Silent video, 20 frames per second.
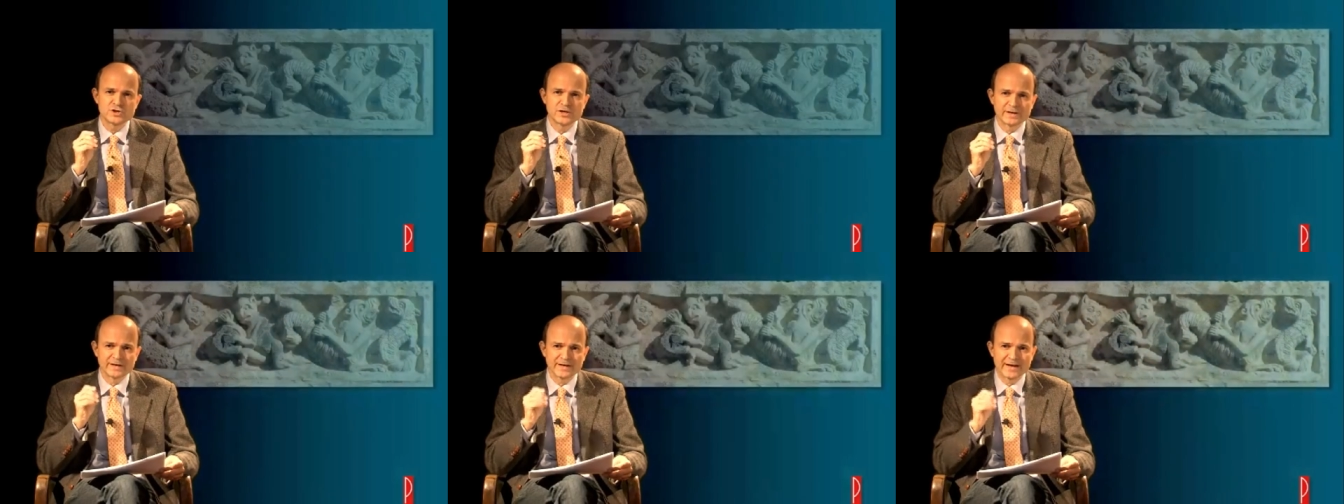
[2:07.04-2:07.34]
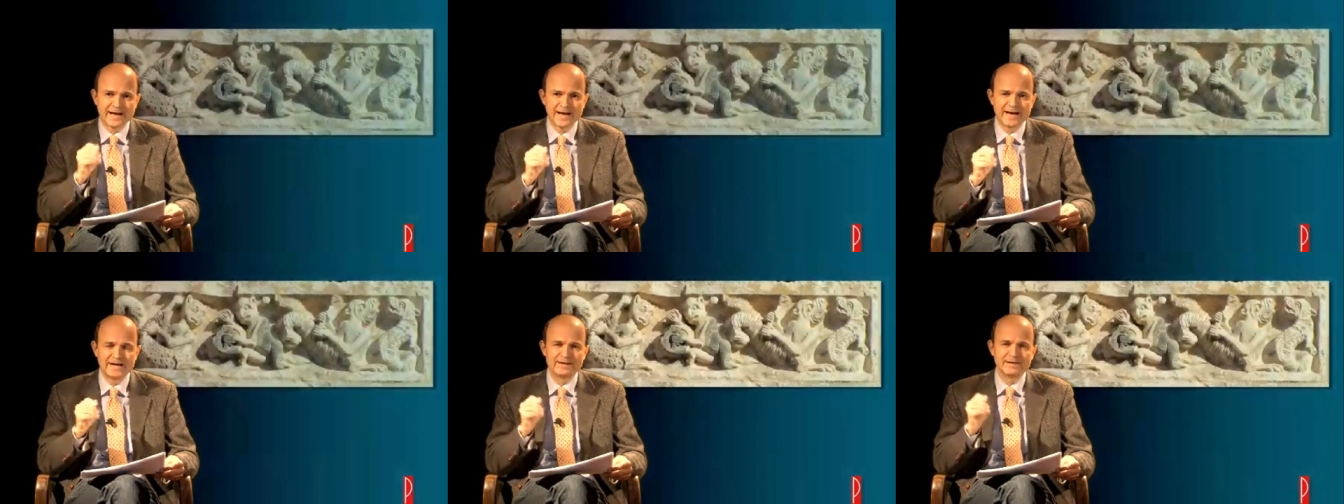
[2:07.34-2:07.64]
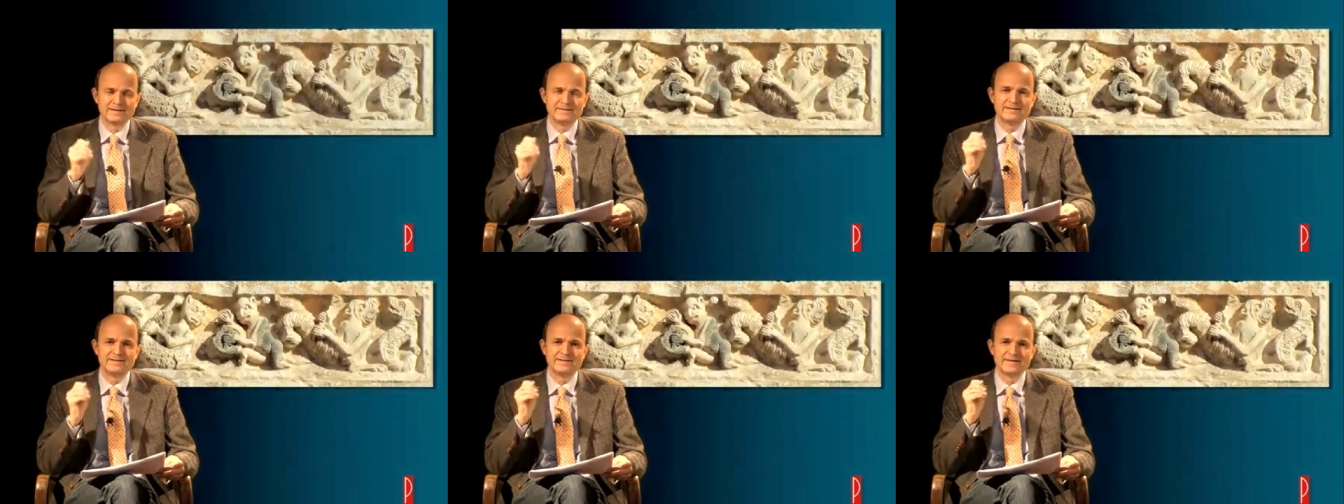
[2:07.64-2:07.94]

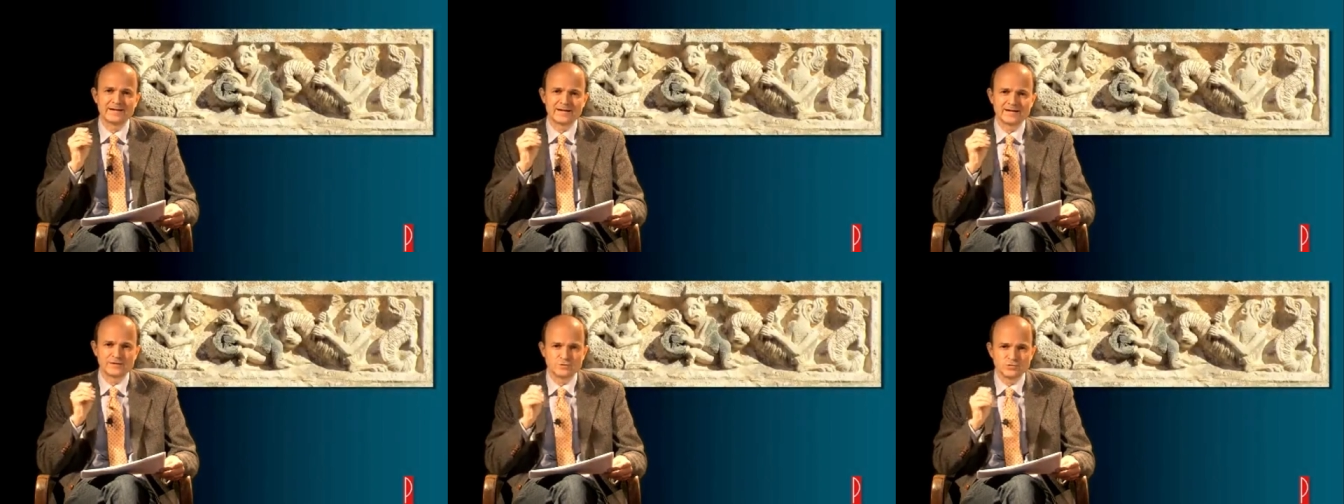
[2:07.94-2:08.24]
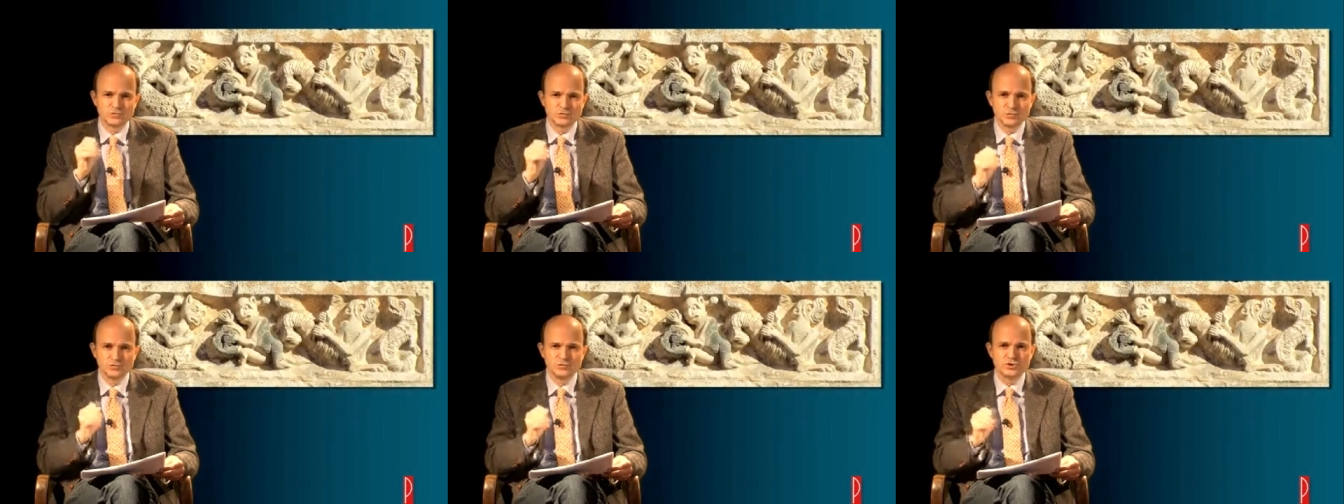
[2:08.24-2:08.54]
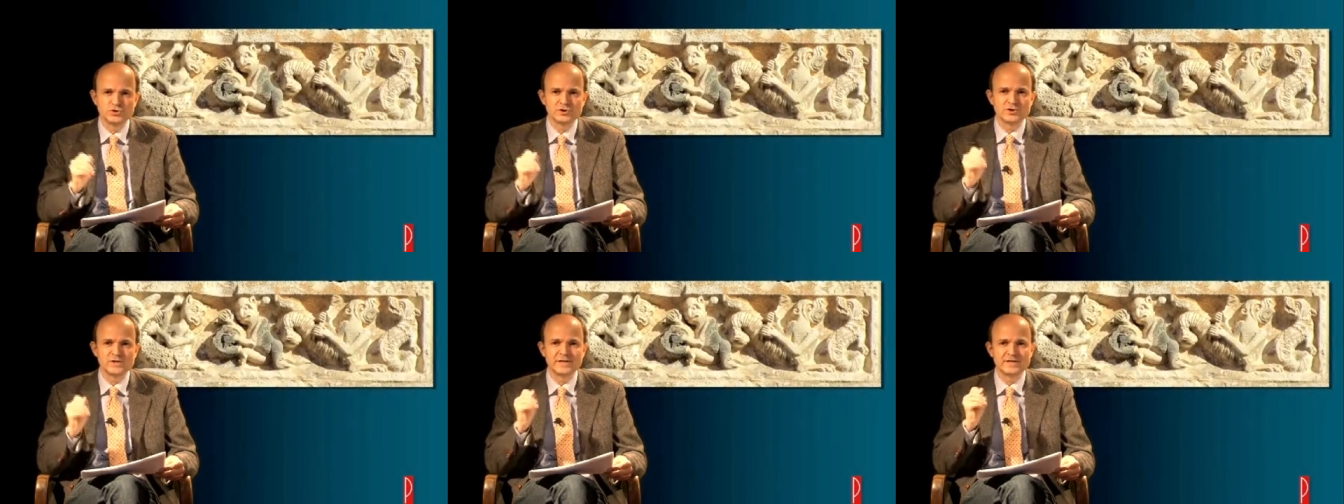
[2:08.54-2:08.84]
cercare di
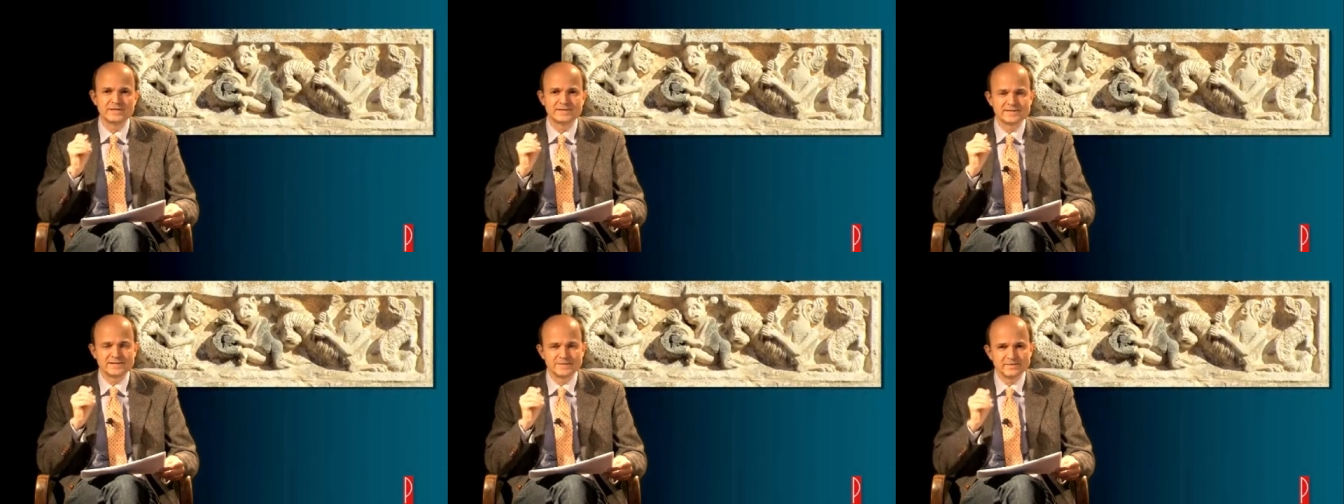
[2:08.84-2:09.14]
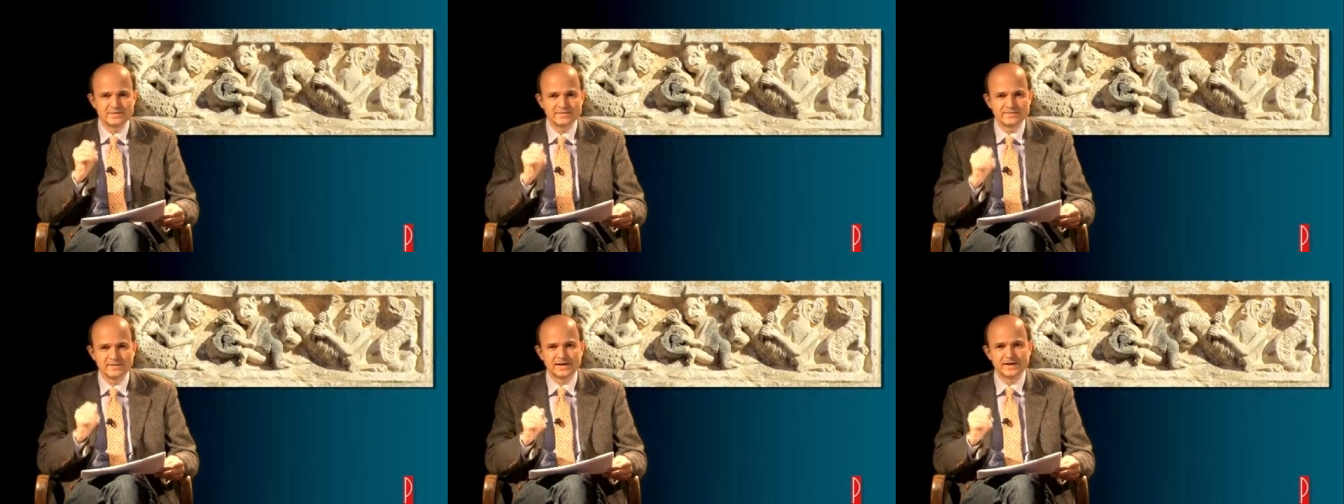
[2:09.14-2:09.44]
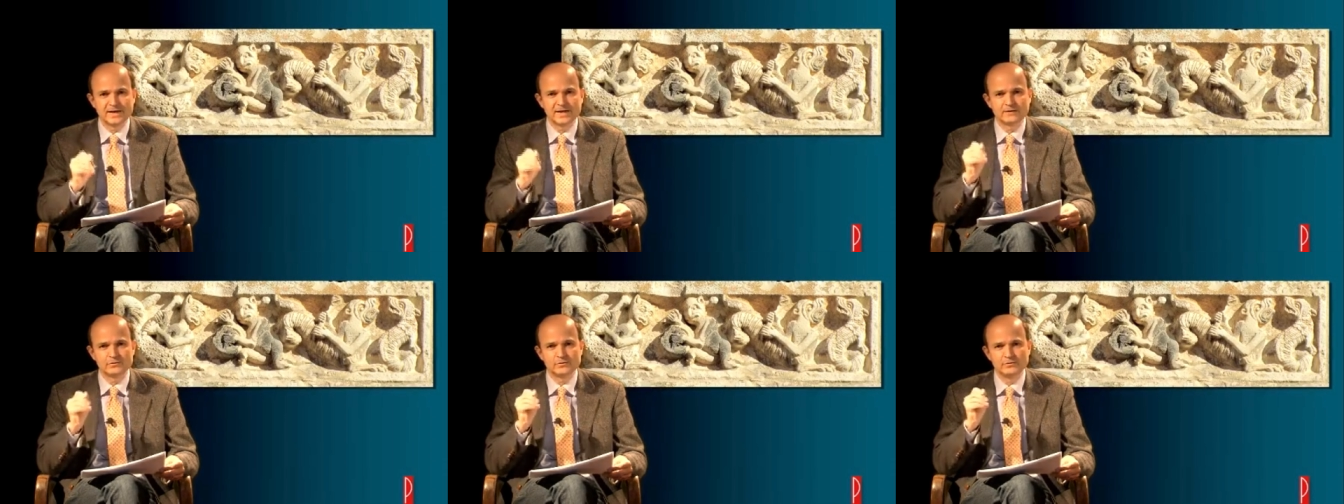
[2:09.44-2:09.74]
raggiungere il
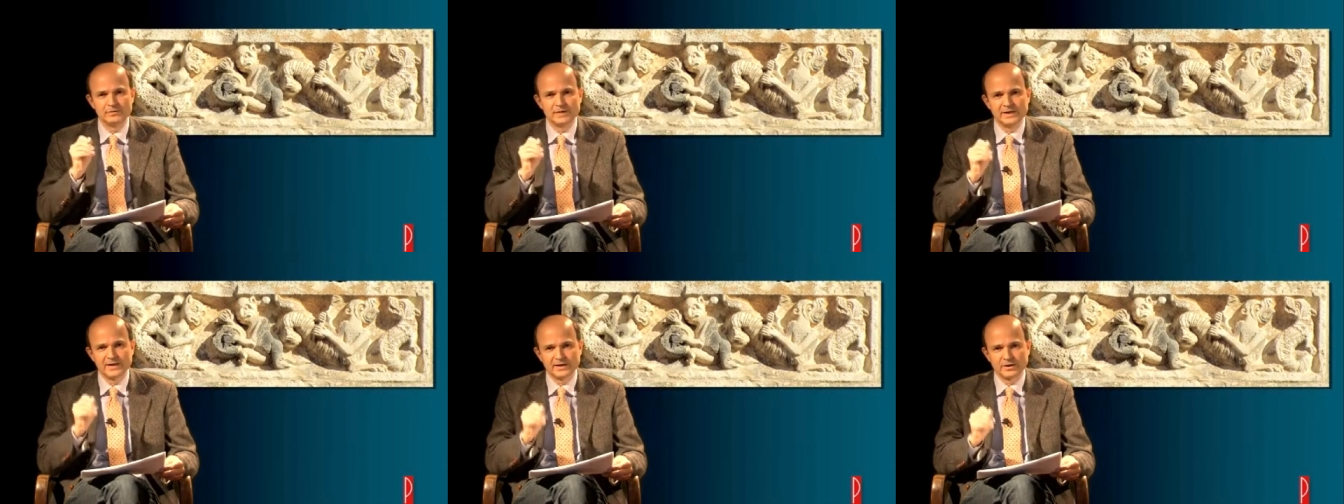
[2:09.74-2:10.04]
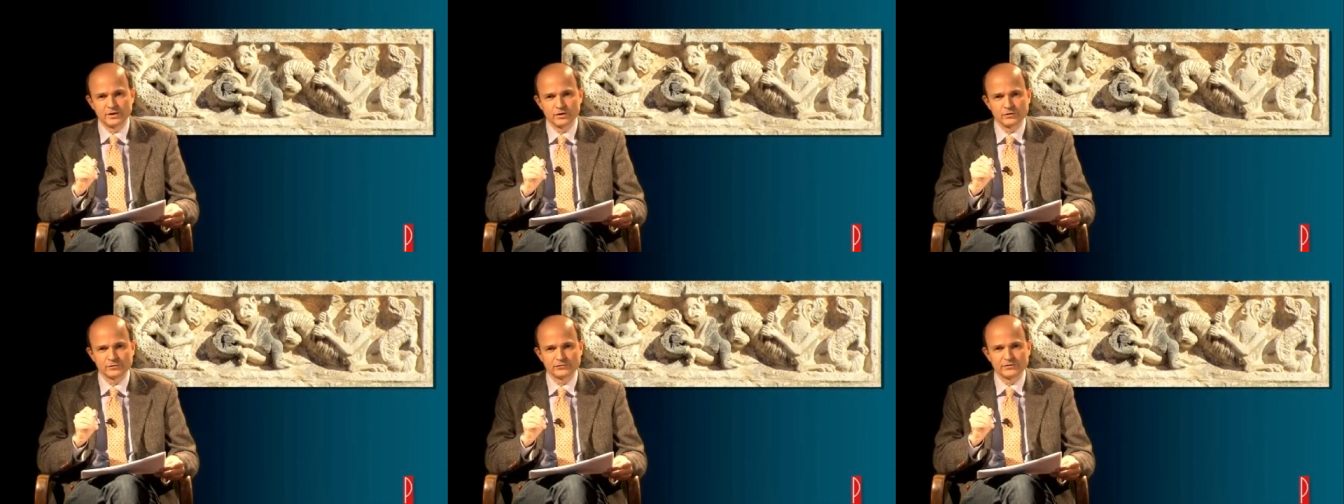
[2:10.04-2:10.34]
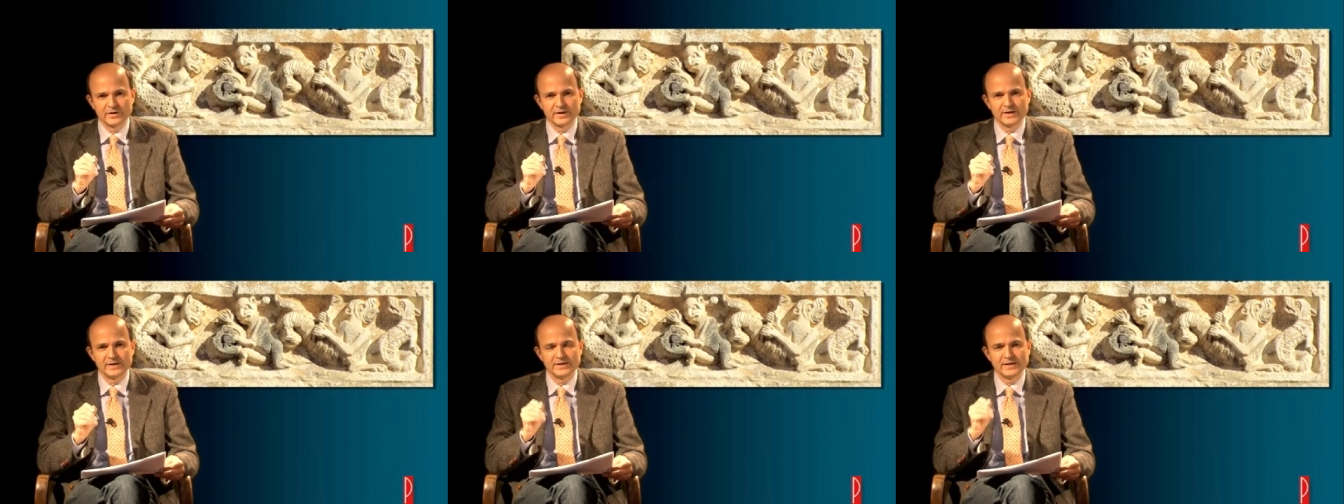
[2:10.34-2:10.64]
significato delle
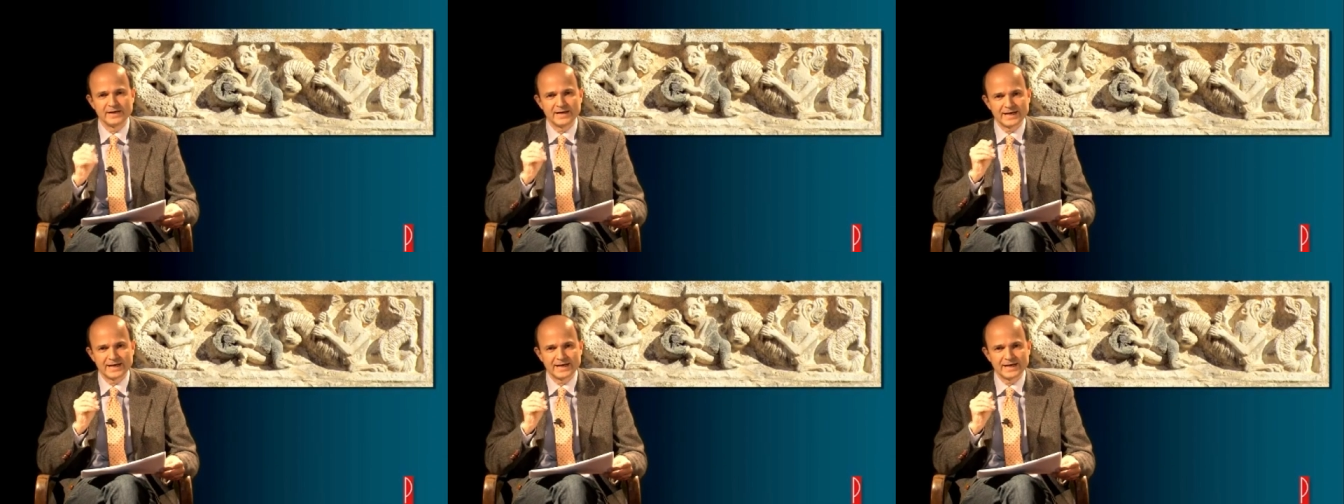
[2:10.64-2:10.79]
cose